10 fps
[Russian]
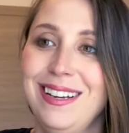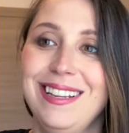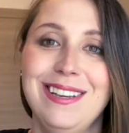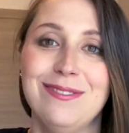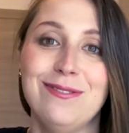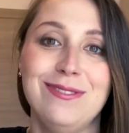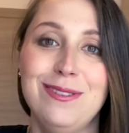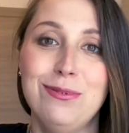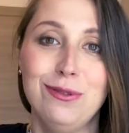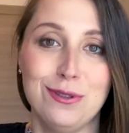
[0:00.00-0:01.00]
не, не
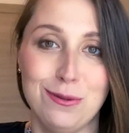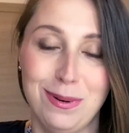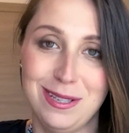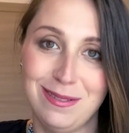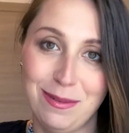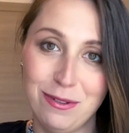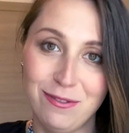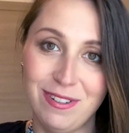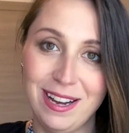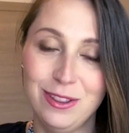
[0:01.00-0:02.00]
буду вступать с вами в
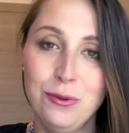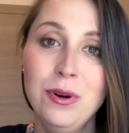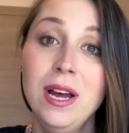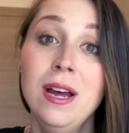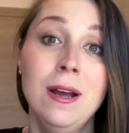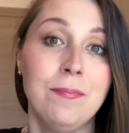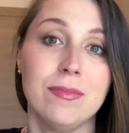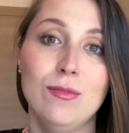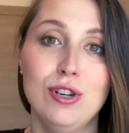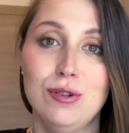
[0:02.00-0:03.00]
войну,
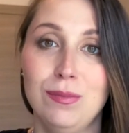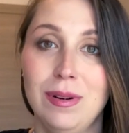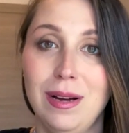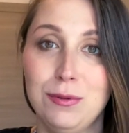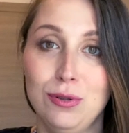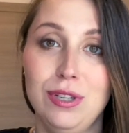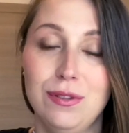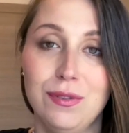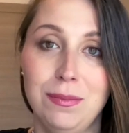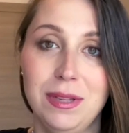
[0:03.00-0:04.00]
можем обсудить
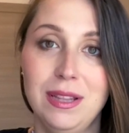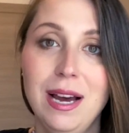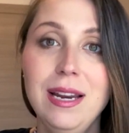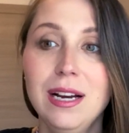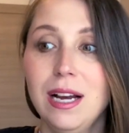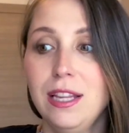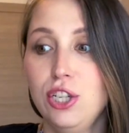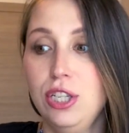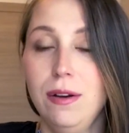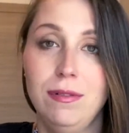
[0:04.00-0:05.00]
в комментариях, а
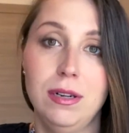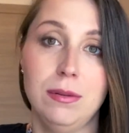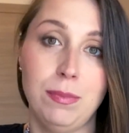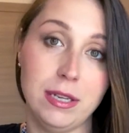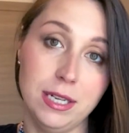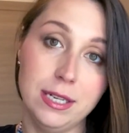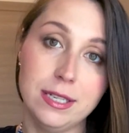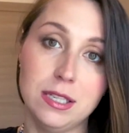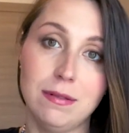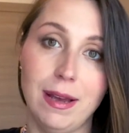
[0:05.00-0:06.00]
точнее вы
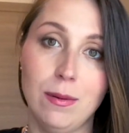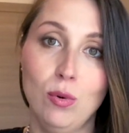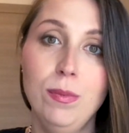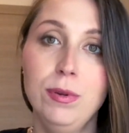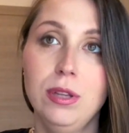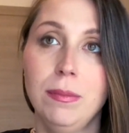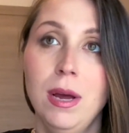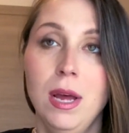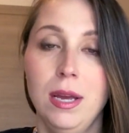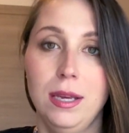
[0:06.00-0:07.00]
поделитесь своим опытом,
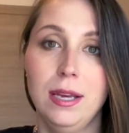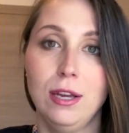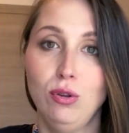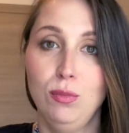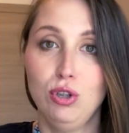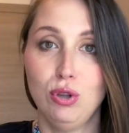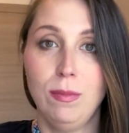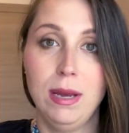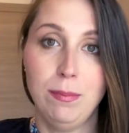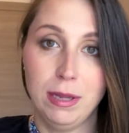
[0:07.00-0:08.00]
и я думаю, что
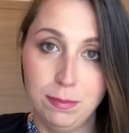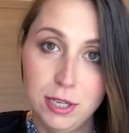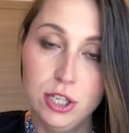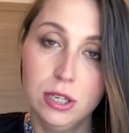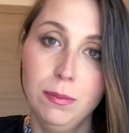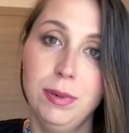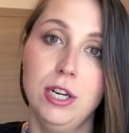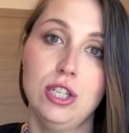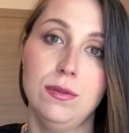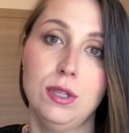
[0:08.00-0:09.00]
моим подписчикам
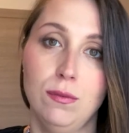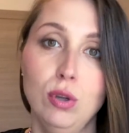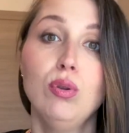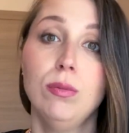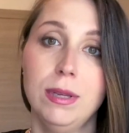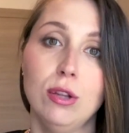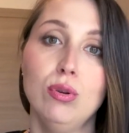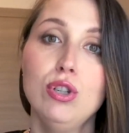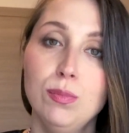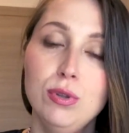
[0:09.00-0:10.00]
прежде всего, ну и мне
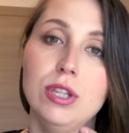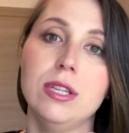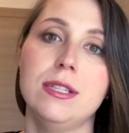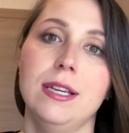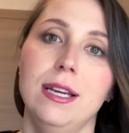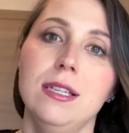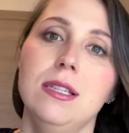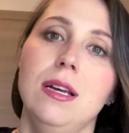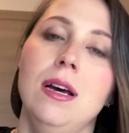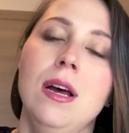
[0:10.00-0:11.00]
тоже будет интересно